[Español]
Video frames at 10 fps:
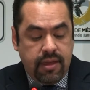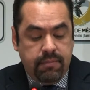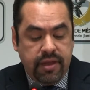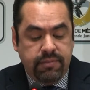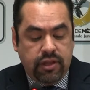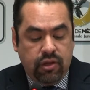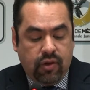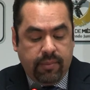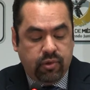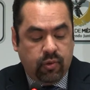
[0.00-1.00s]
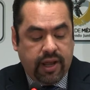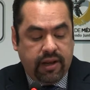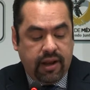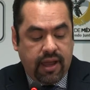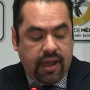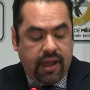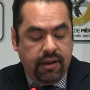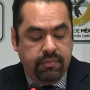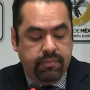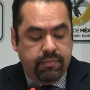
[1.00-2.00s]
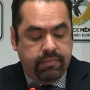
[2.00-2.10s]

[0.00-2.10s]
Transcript: permitió capturar al